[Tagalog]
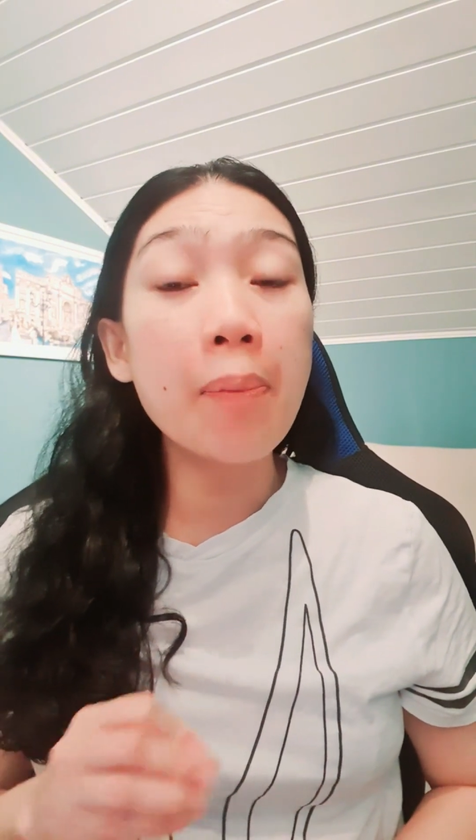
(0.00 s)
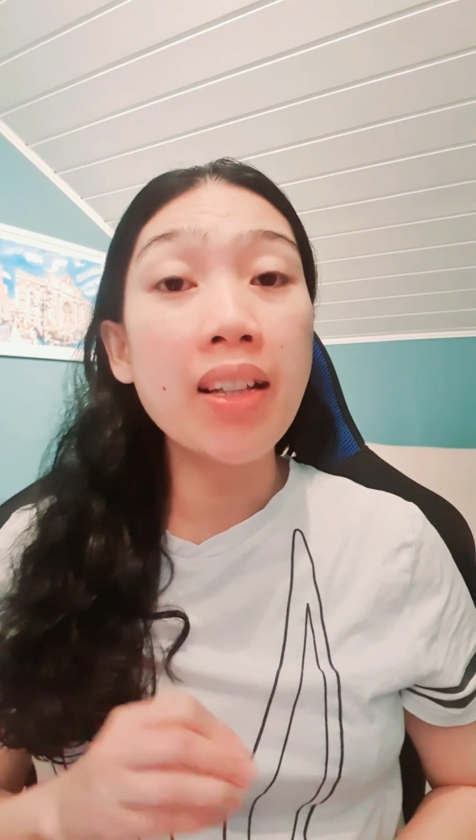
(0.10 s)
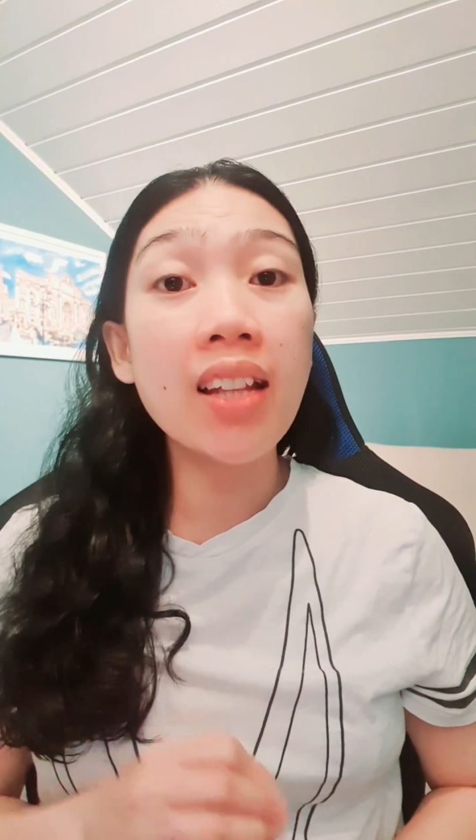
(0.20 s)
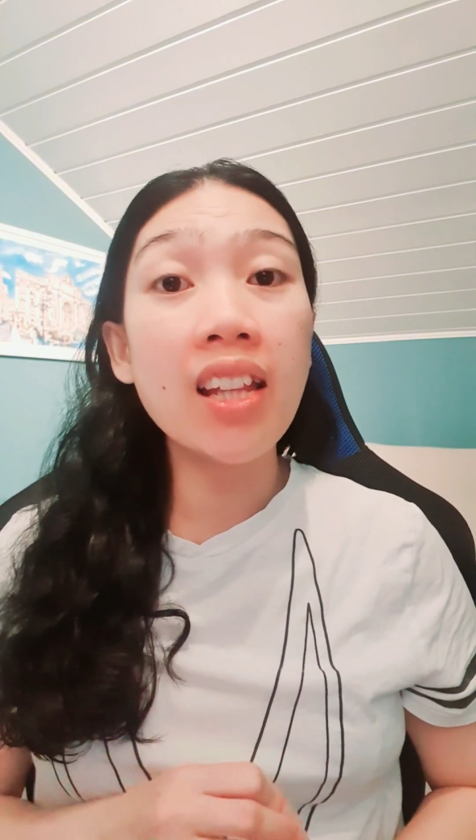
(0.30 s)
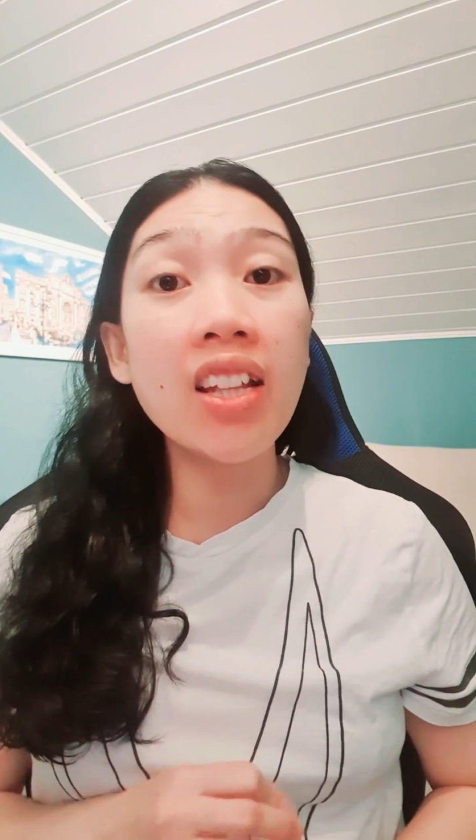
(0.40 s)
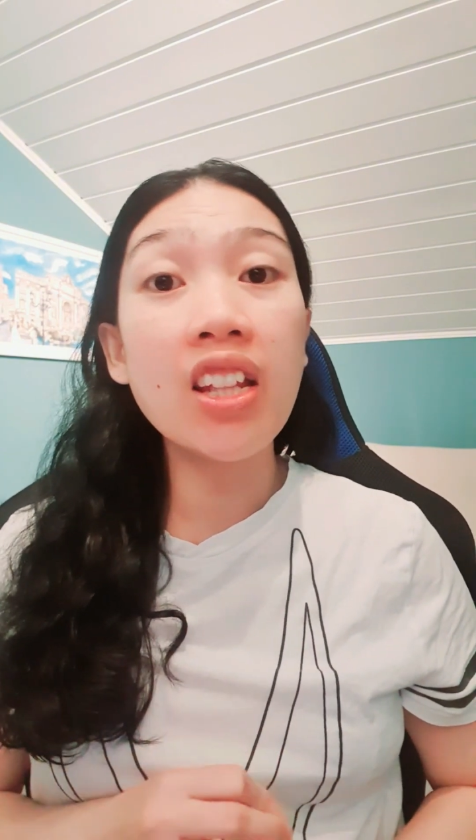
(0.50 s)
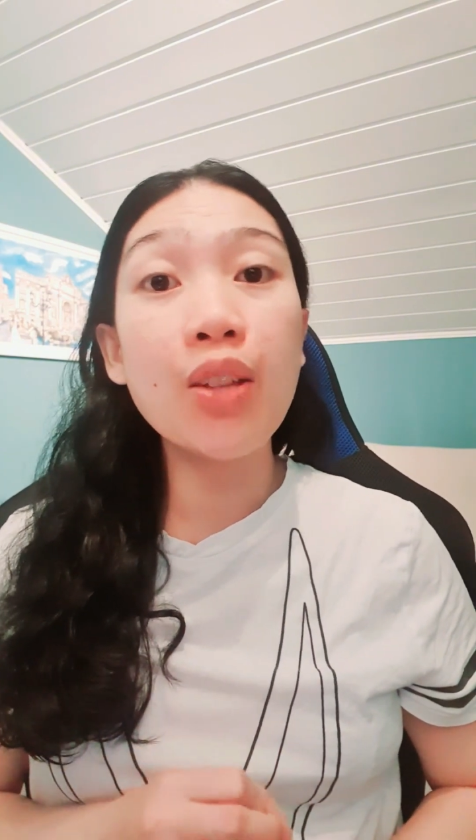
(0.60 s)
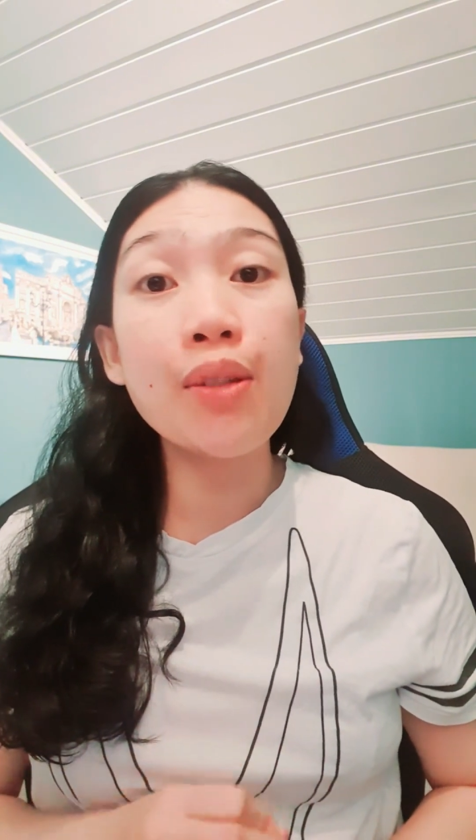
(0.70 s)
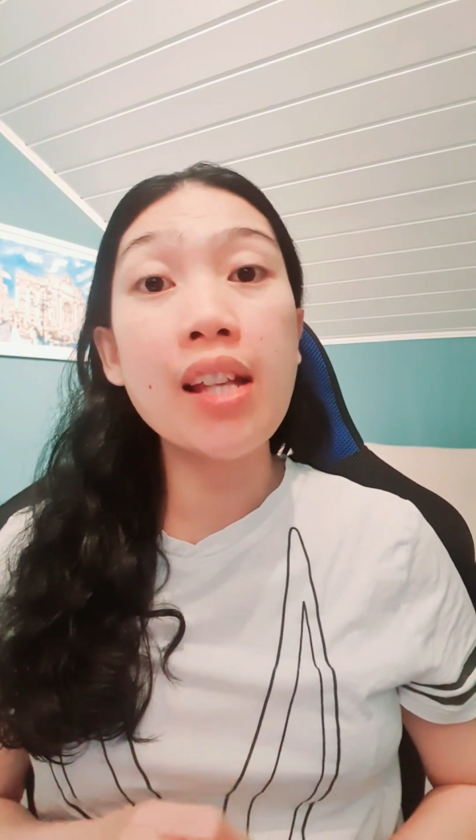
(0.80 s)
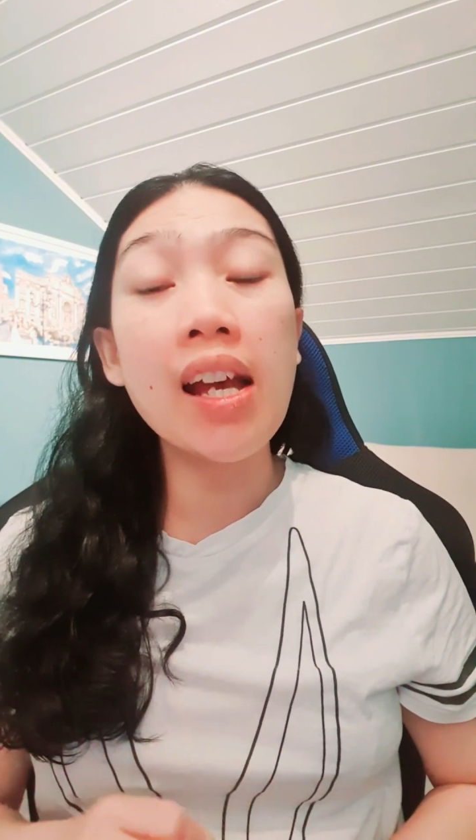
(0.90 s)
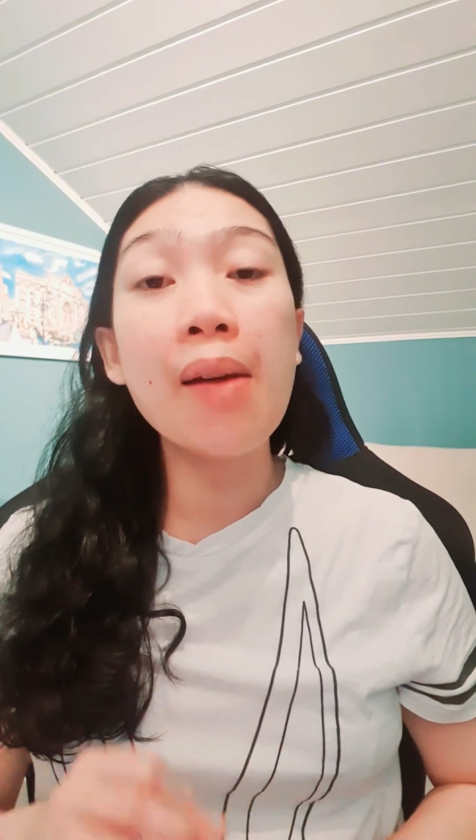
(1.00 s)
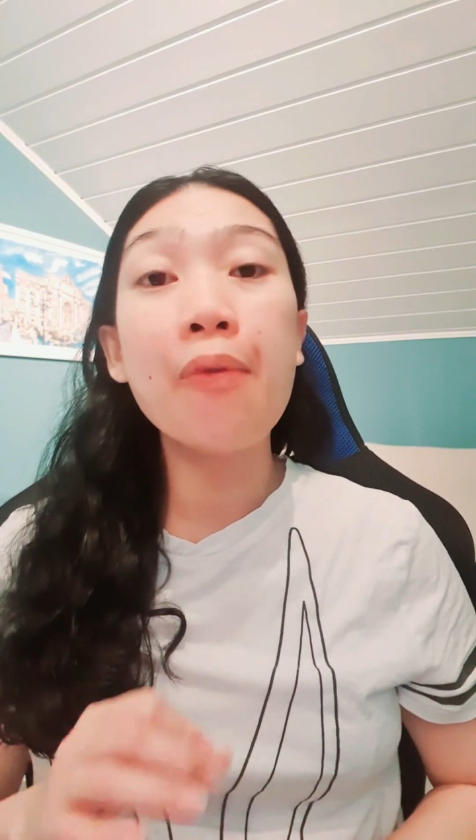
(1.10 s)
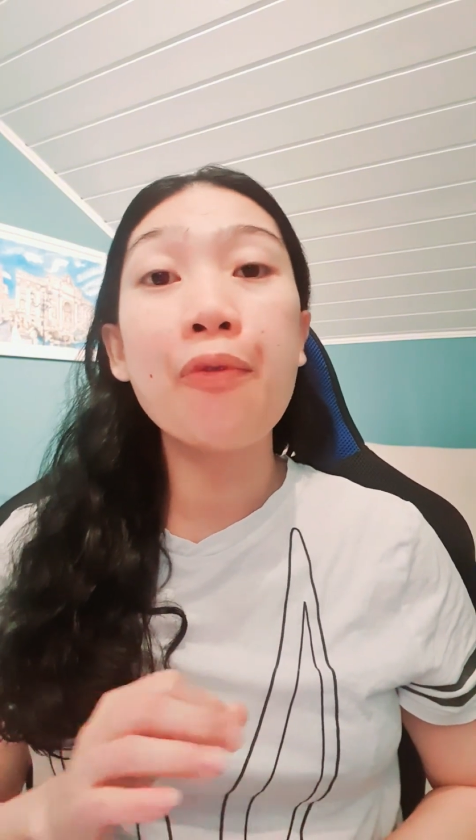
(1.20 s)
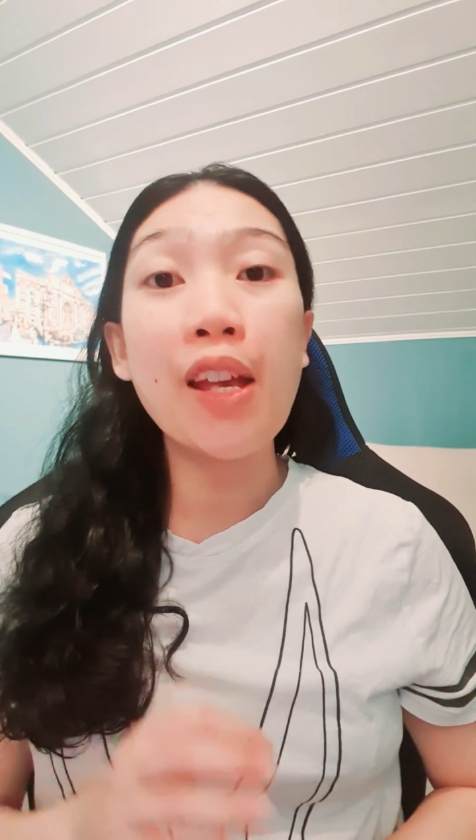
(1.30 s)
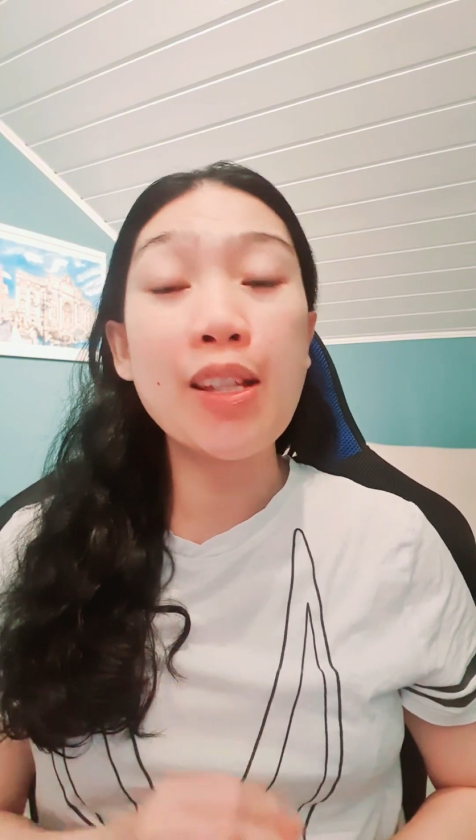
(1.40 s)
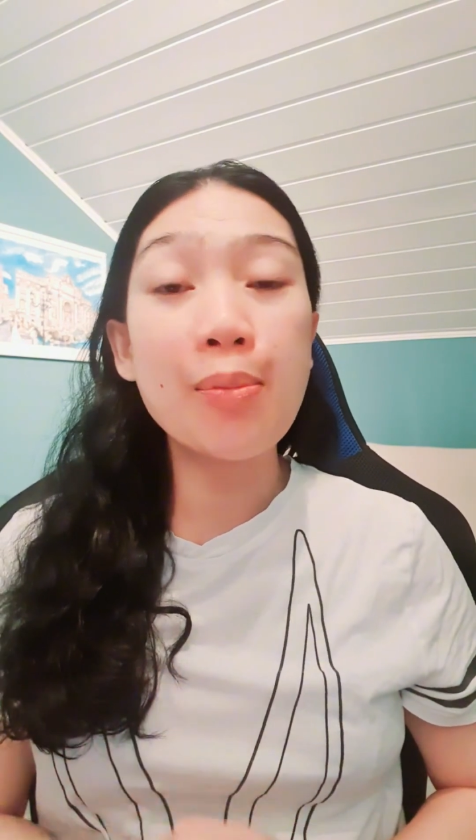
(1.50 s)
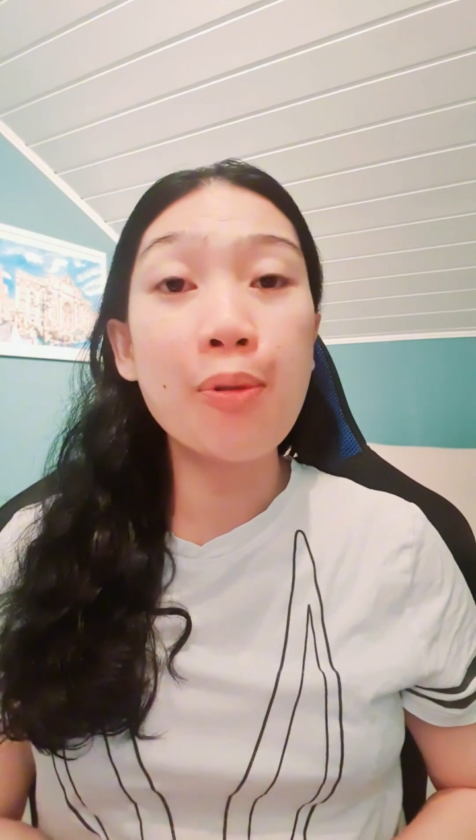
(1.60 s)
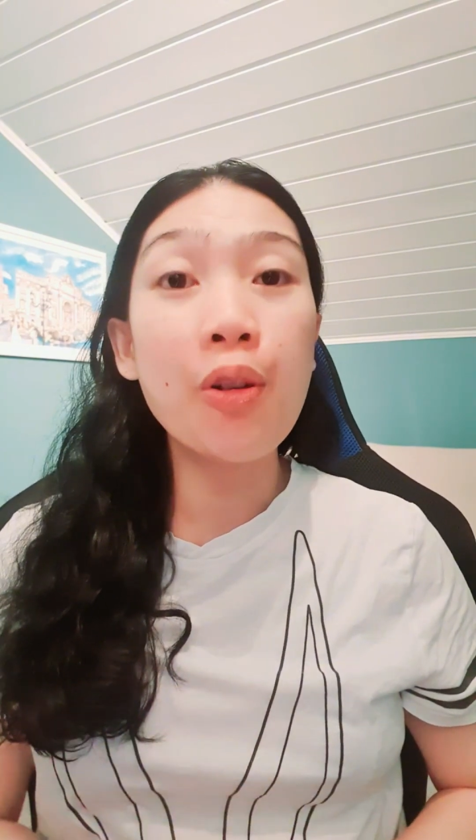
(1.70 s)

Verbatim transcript: pagdating dito sa Facebook.